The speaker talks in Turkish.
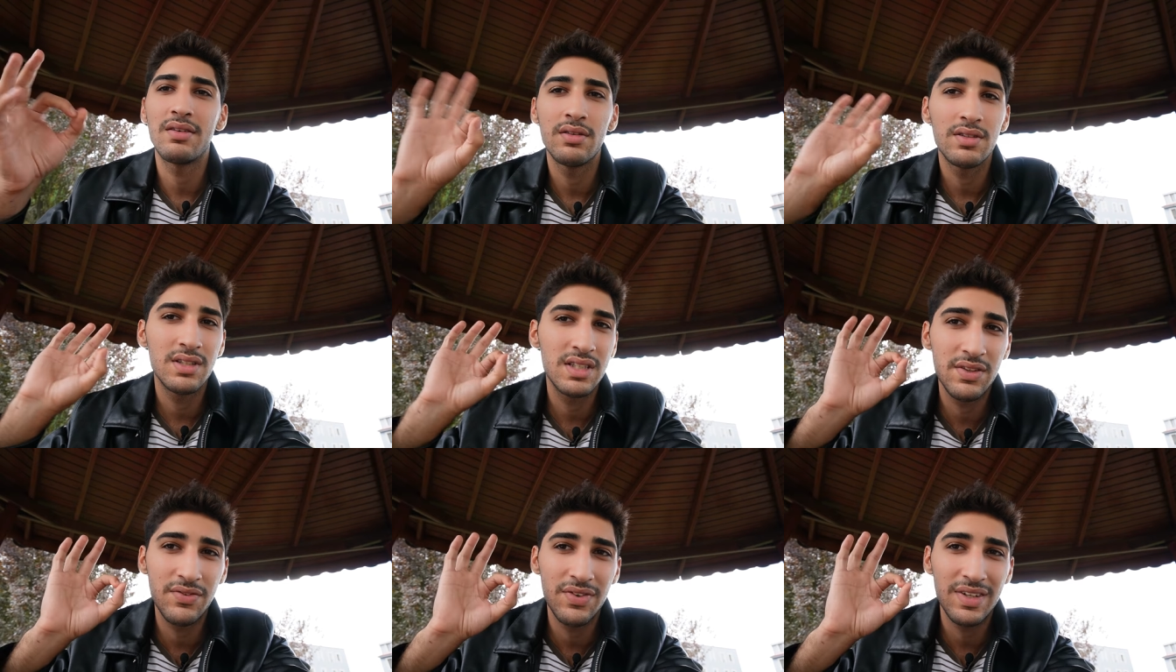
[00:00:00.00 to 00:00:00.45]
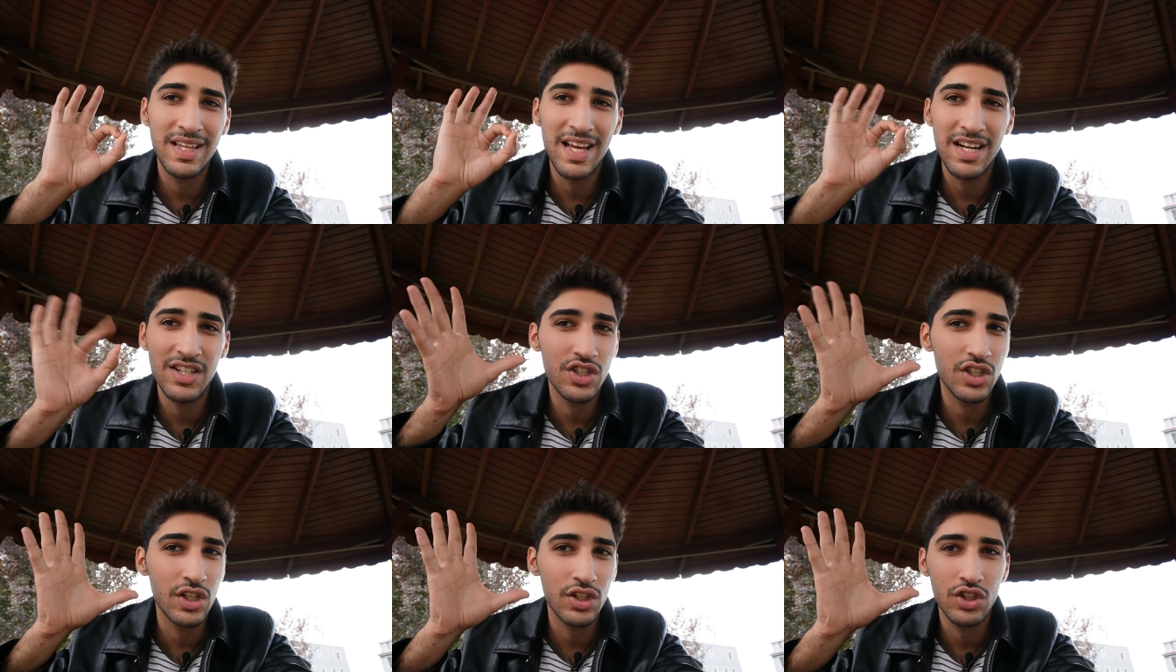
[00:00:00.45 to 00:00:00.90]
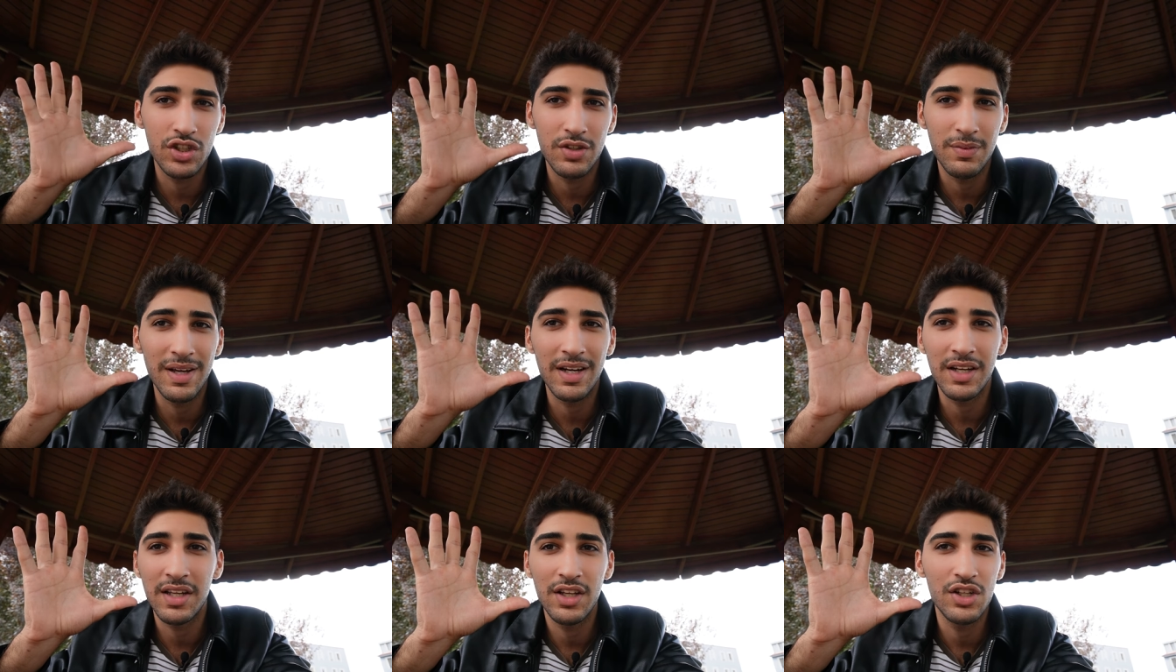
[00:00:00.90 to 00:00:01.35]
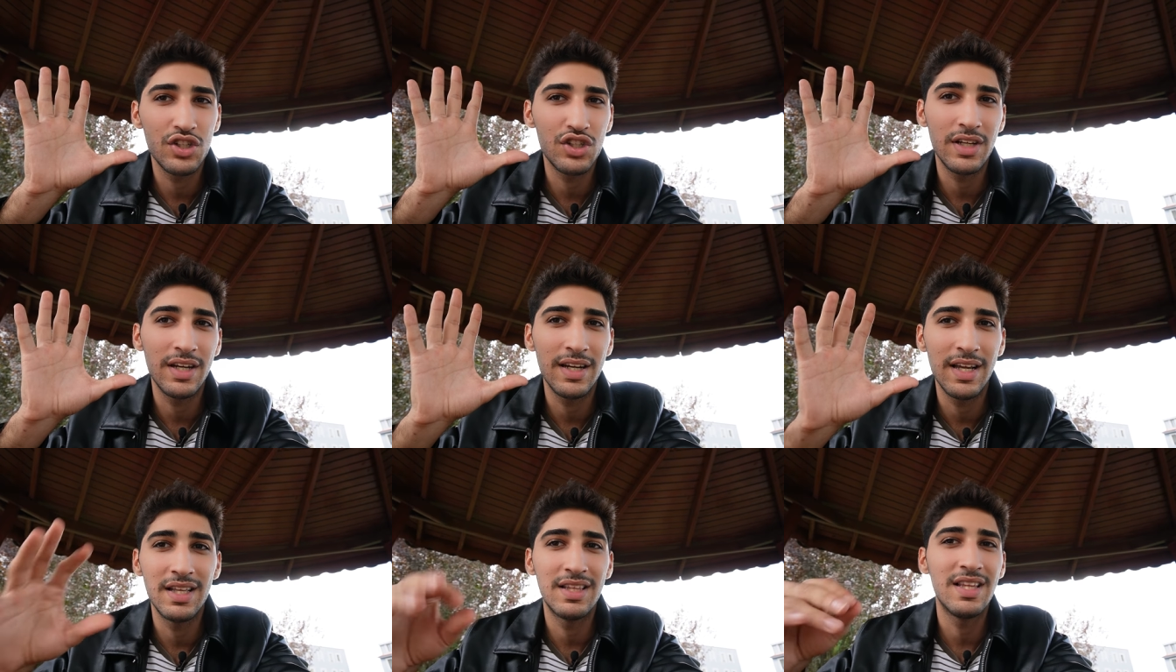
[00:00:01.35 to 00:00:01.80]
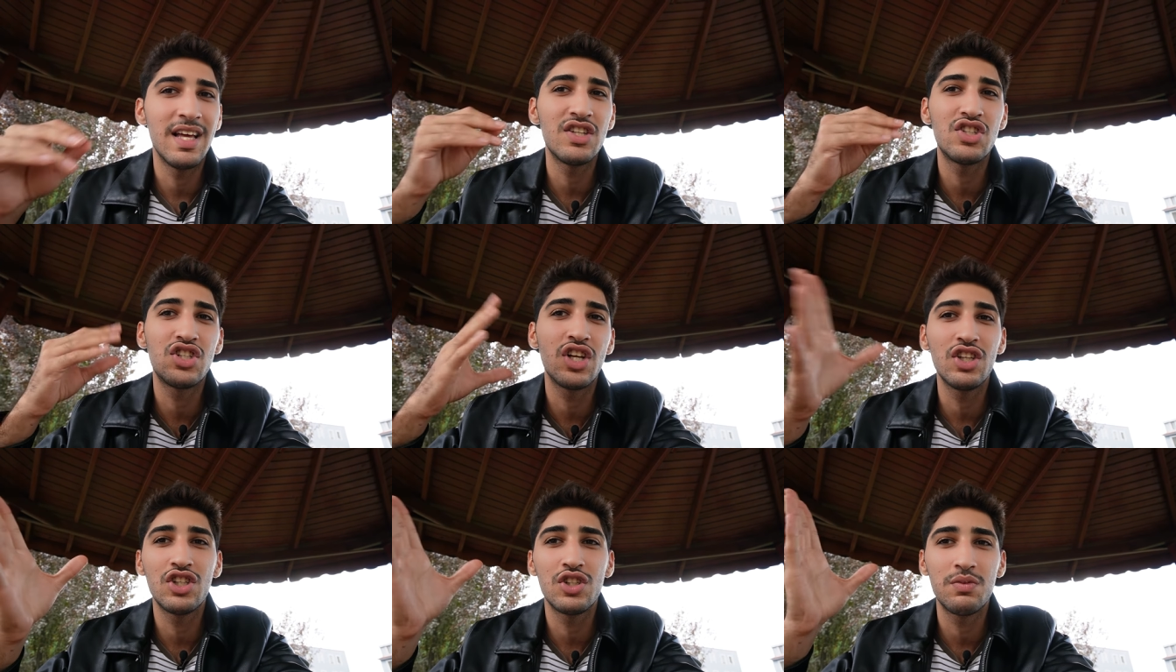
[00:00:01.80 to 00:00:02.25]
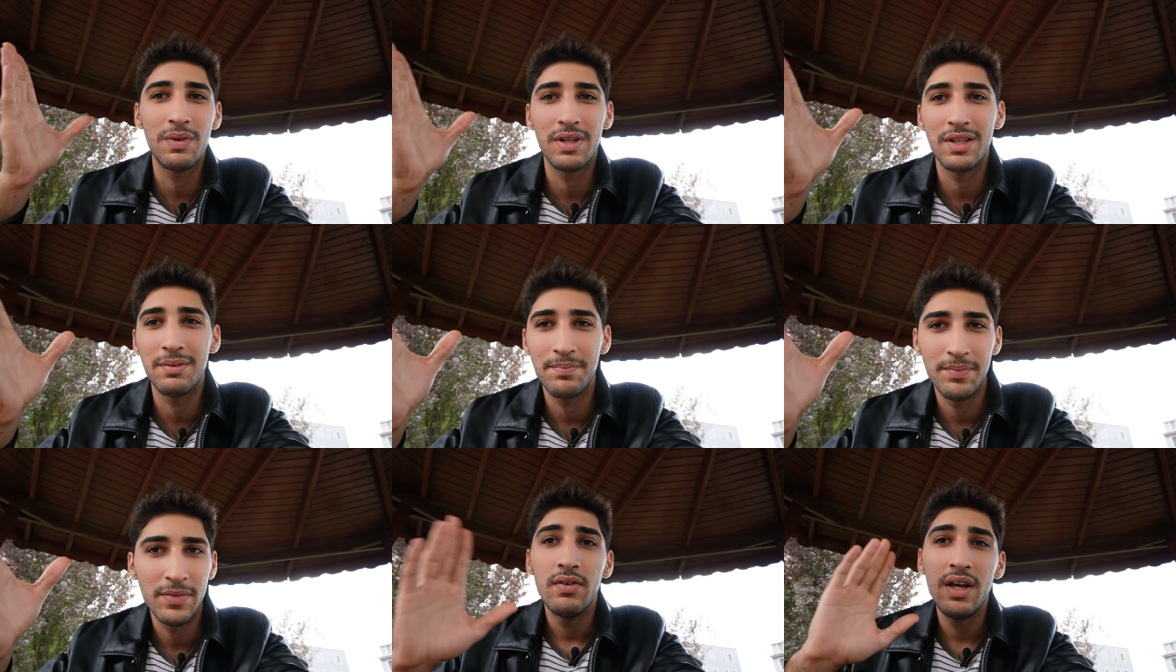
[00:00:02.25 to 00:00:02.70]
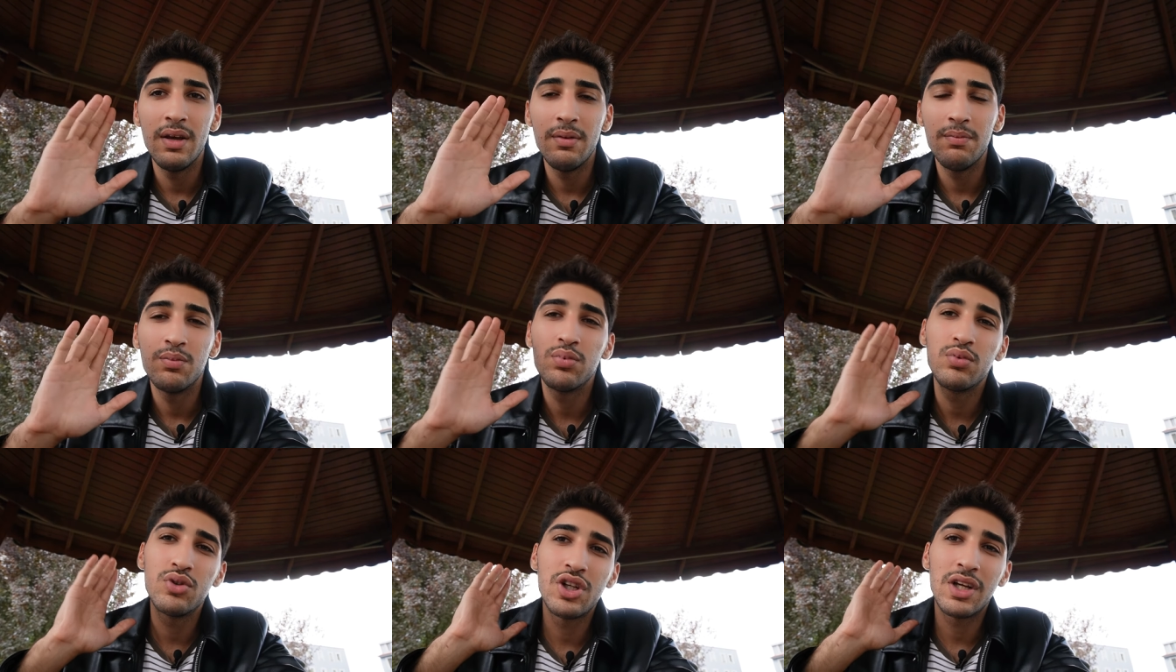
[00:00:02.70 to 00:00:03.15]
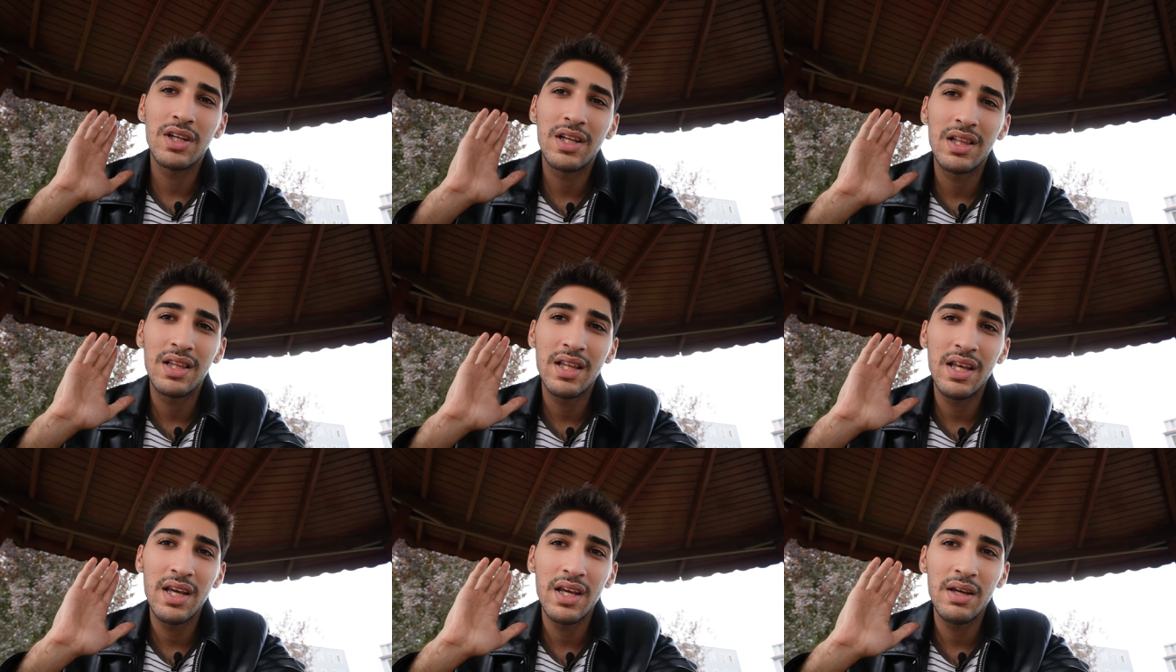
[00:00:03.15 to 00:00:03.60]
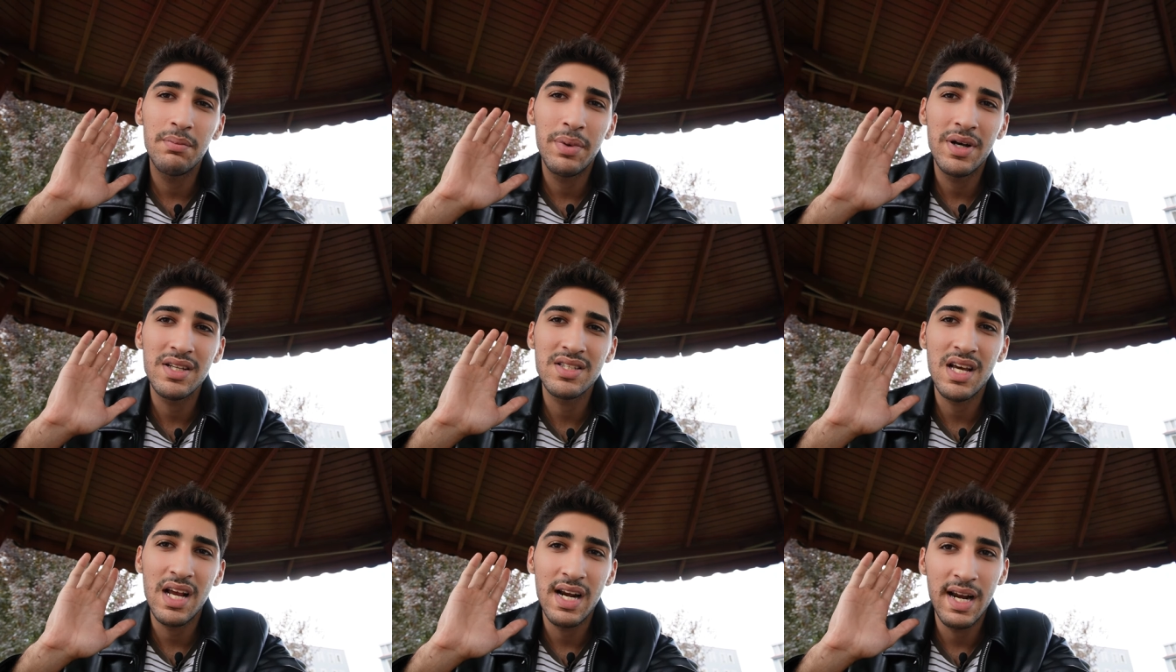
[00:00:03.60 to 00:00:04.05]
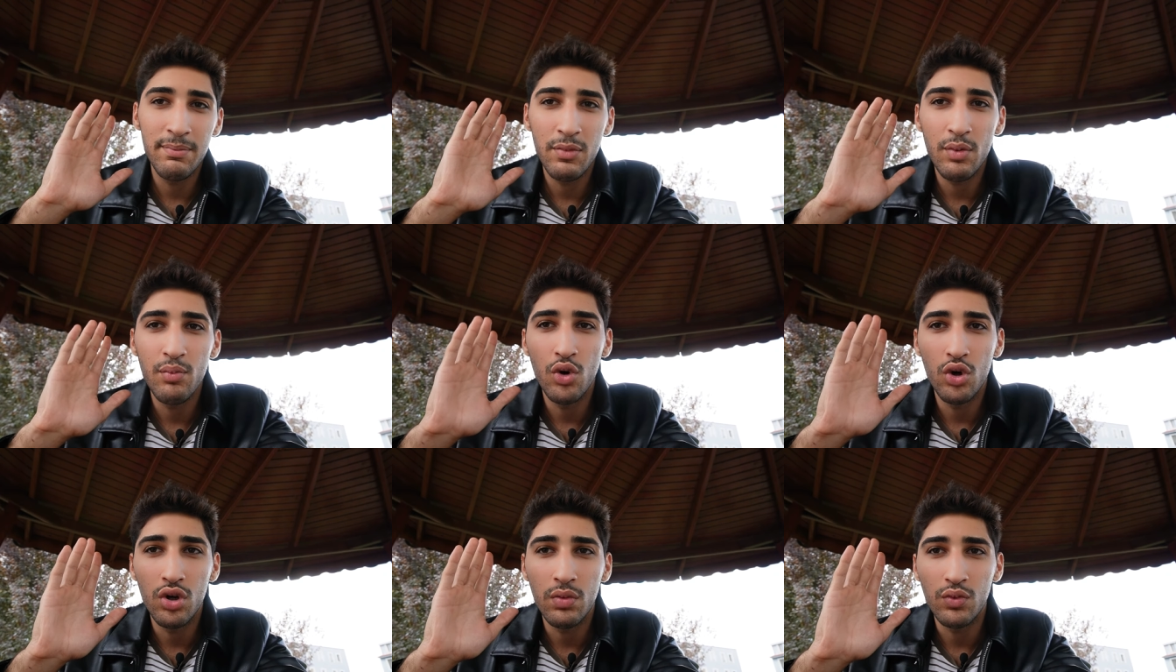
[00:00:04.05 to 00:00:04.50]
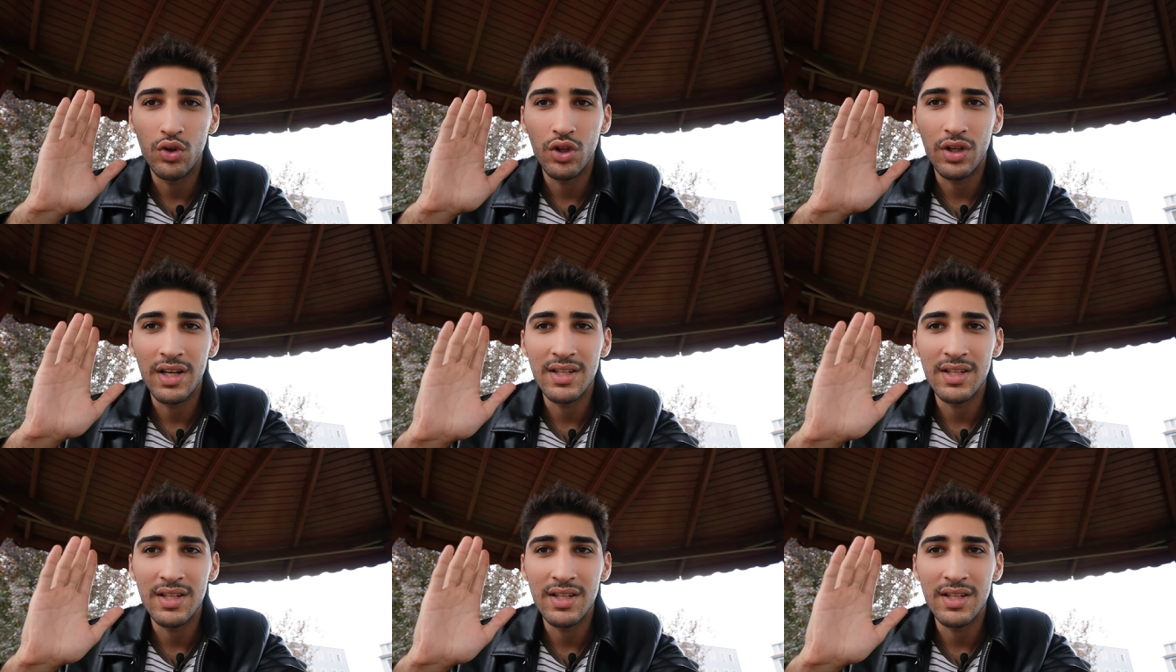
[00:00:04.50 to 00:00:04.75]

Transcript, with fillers: Sıfır ders çalıştım arkadaşlar yani ders çalışmadım. Ve bu şekilde pazarlama bölümünü